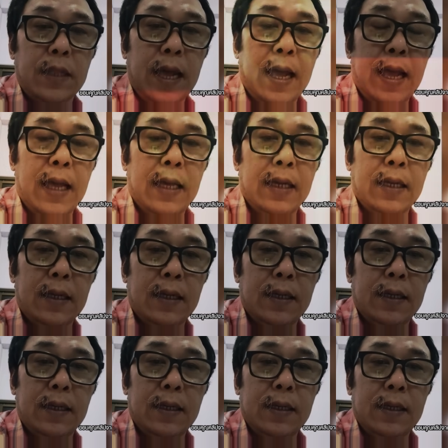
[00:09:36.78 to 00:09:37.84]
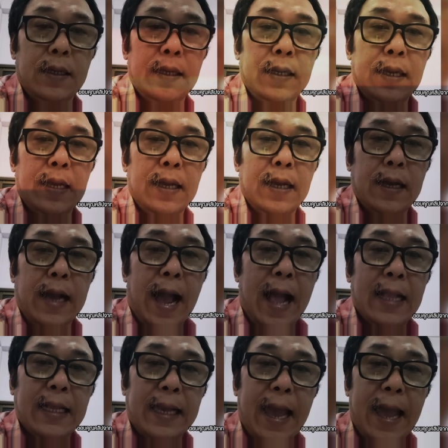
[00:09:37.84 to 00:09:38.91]
นะ กา
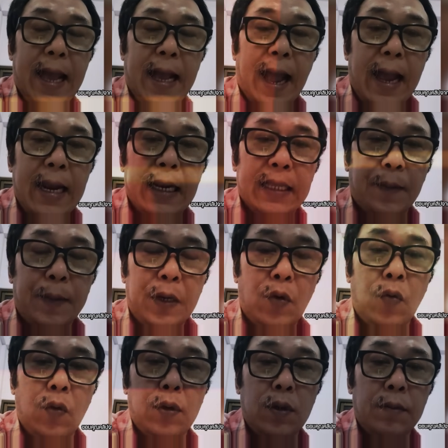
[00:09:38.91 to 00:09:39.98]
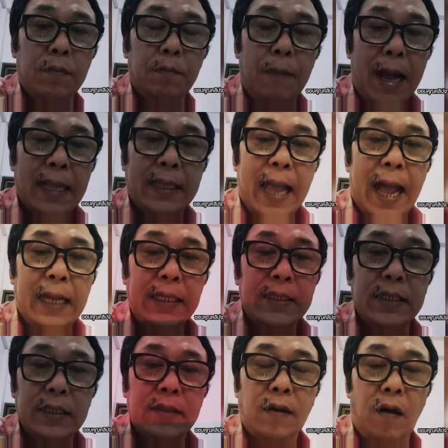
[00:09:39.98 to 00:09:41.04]
รแก้ไขรัฐธรรมนูญ มาตราหนึ่่ง
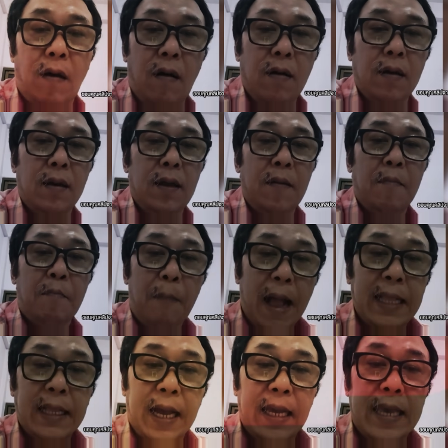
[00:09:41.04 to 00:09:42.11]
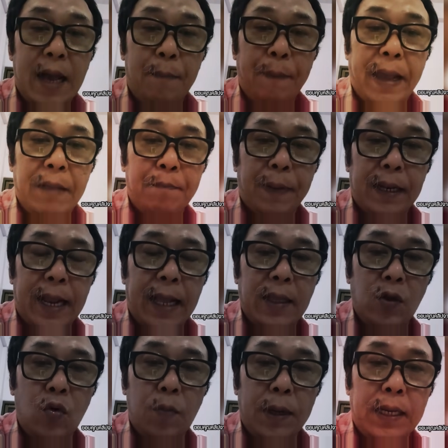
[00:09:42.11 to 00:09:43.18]
งงหนึสอมันก็ยังเป็นประเด็น
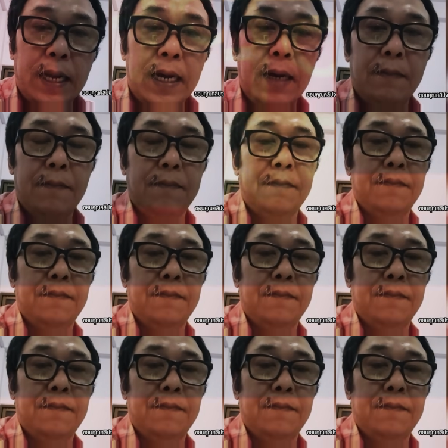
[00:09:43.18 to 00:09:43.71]
อยู่เหมือนเดิม